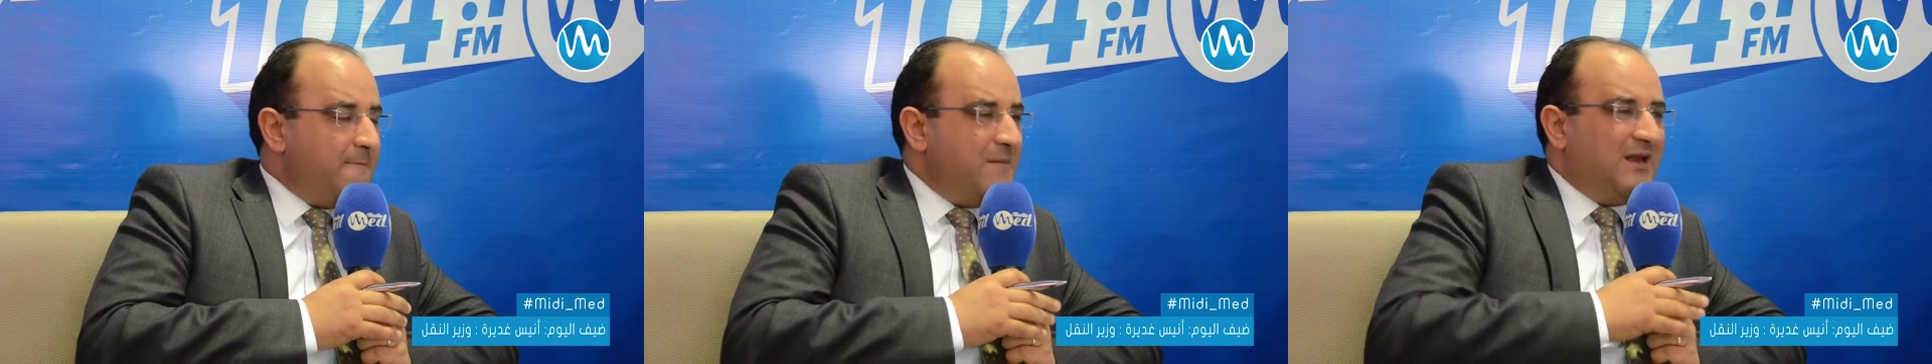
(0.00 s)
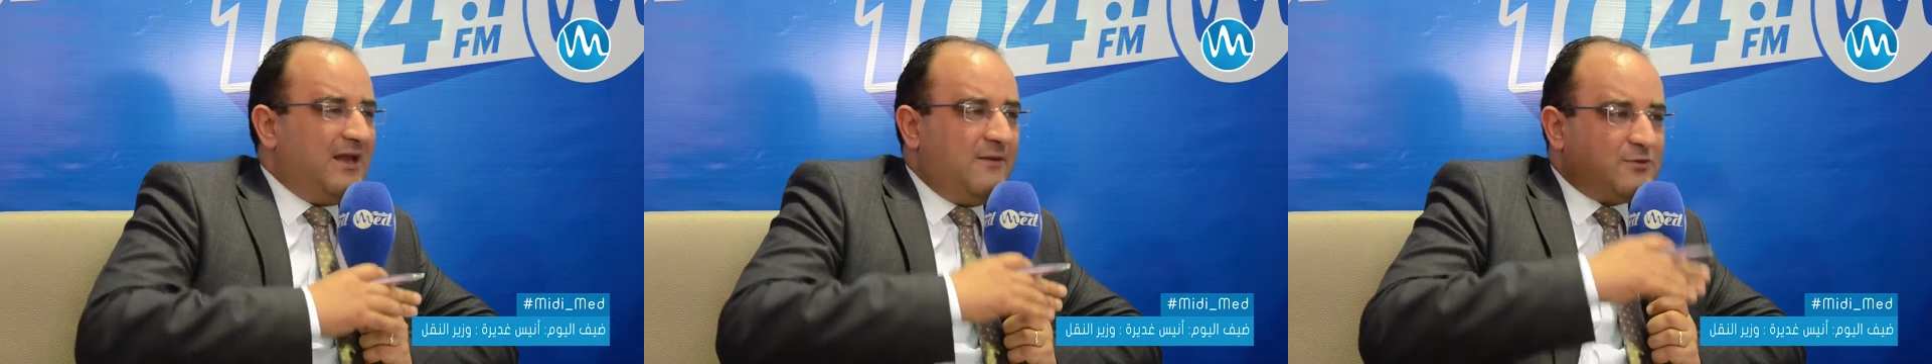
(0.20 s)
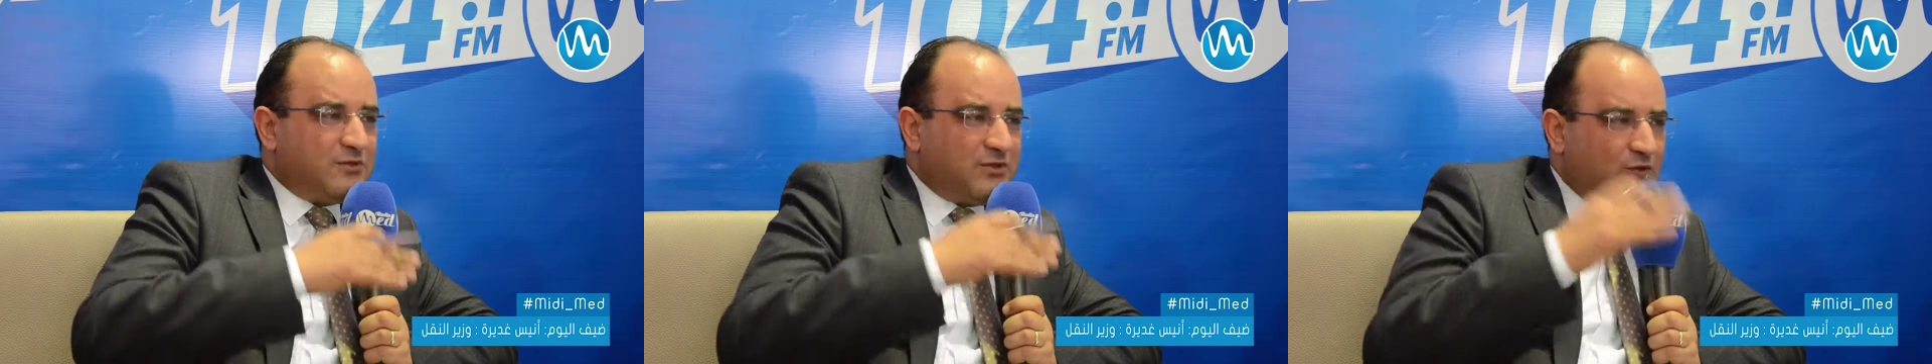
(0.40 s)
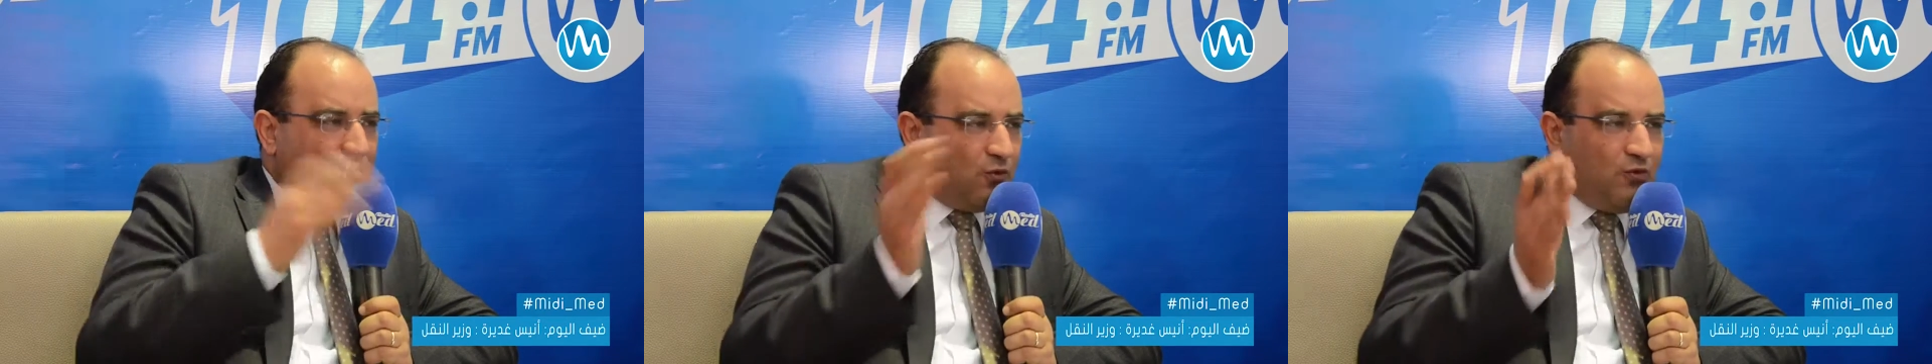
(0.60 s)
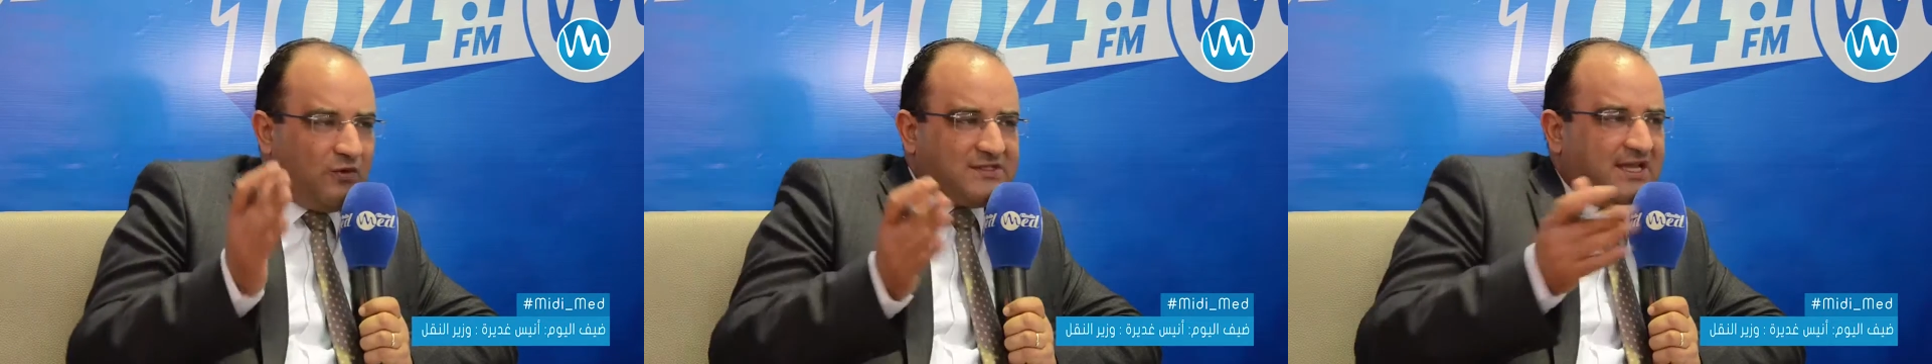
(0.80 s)
ما نحبش
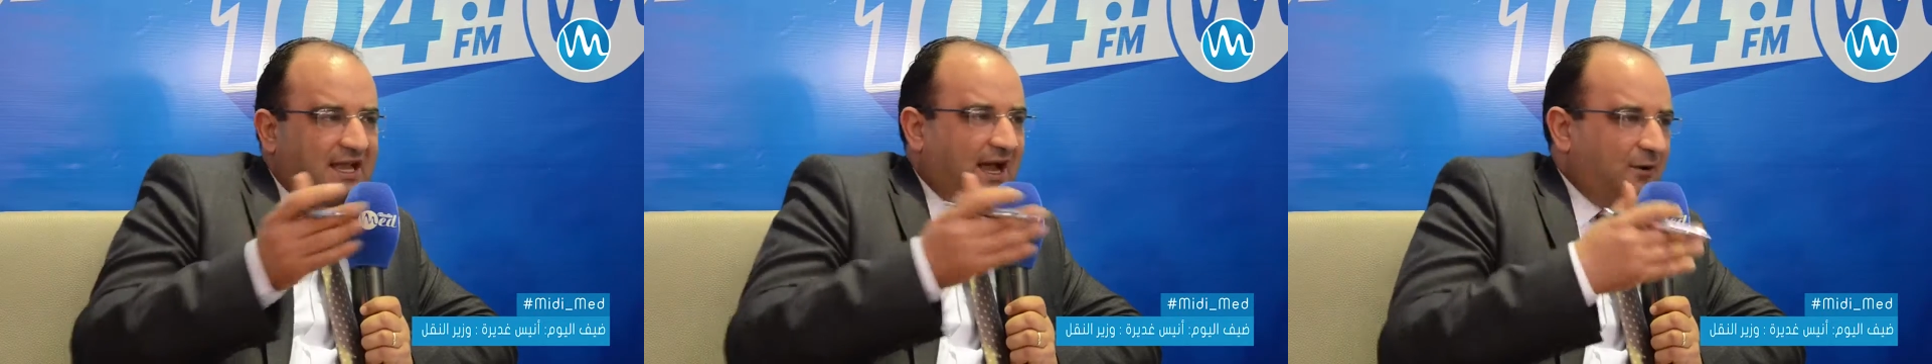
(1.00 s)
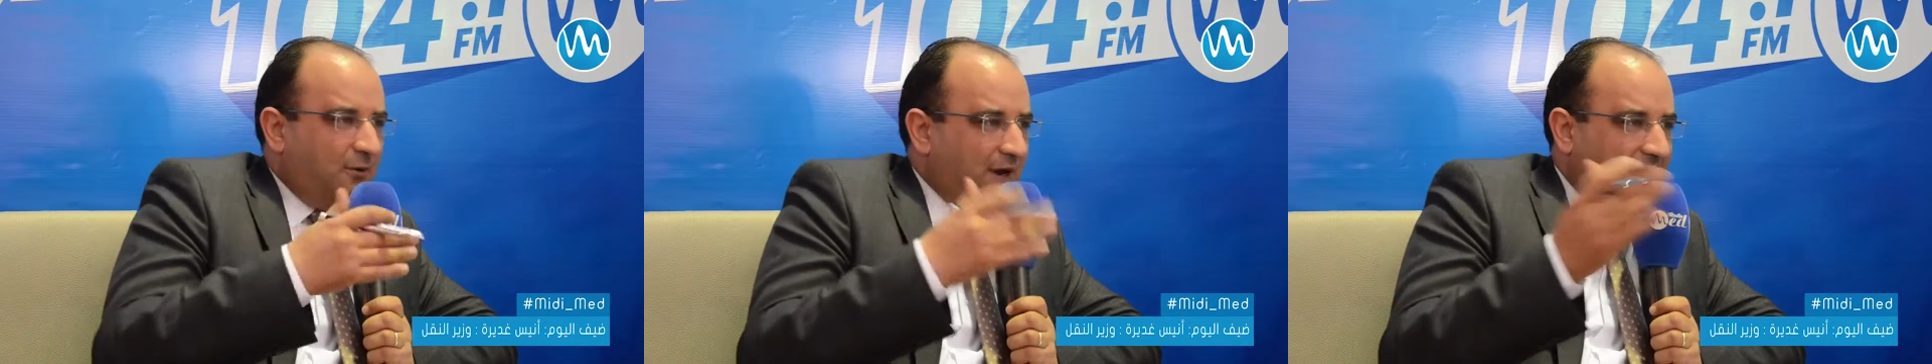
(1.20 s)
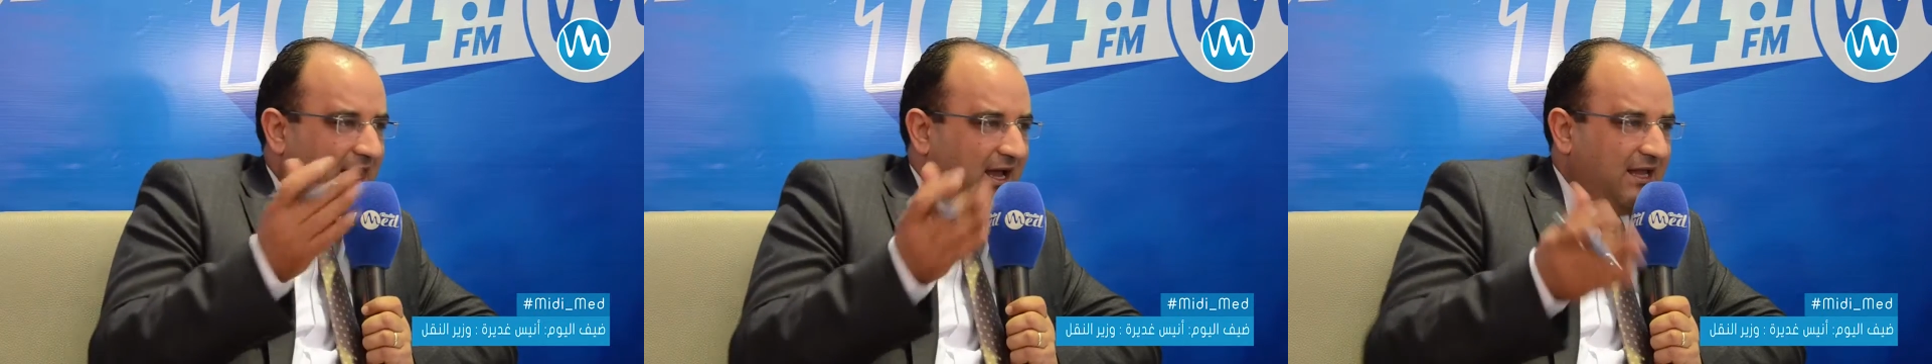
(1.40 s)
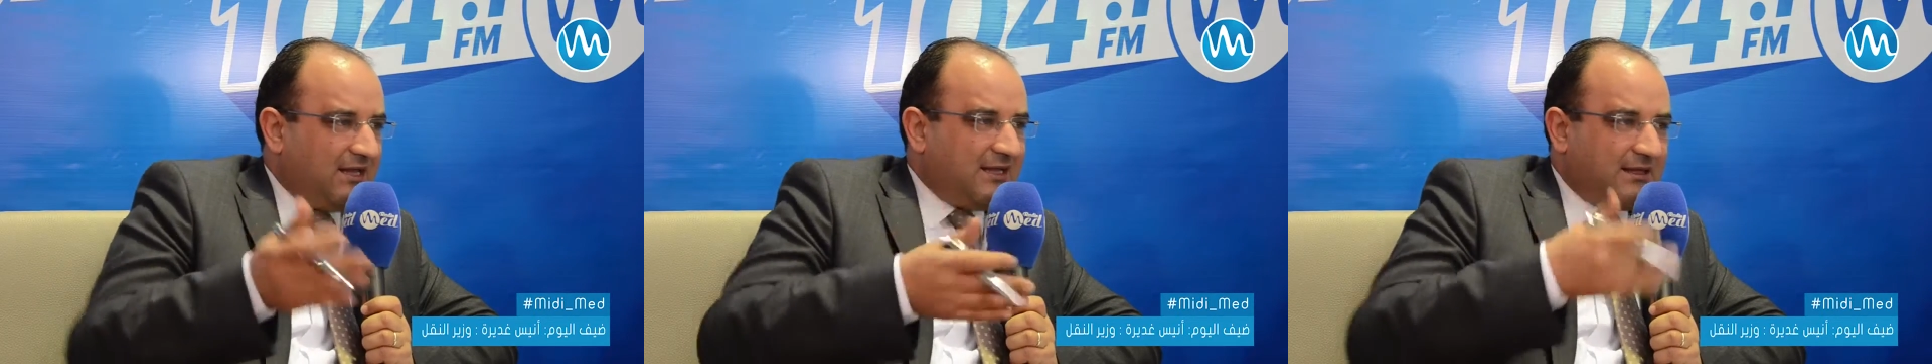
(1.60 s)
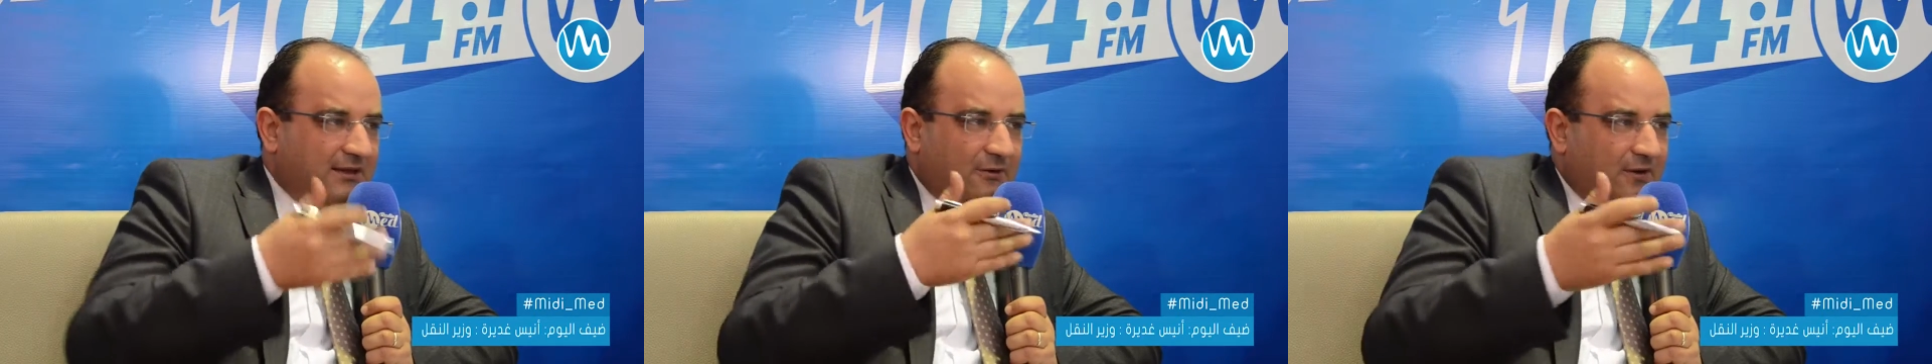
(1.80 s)
نقول صحيحه ولا
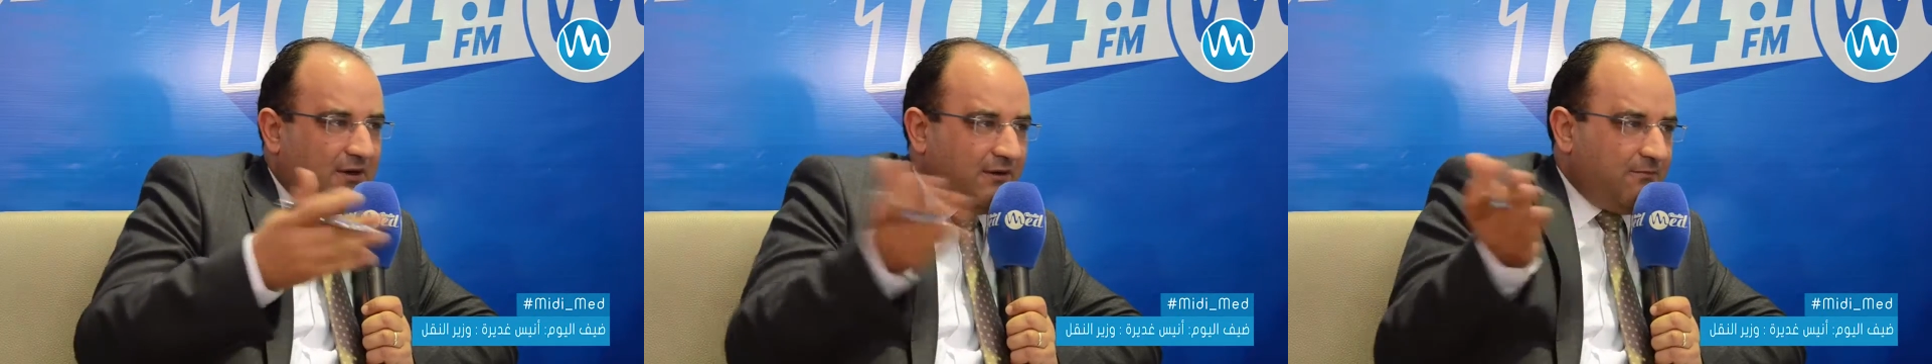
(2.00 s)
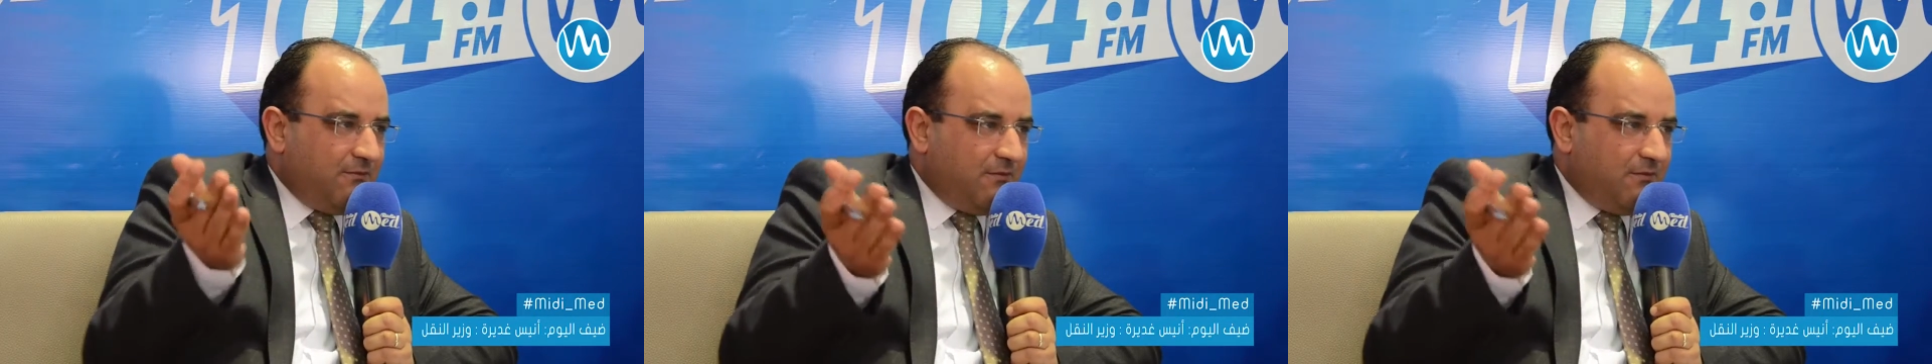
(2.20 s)
غلطه توا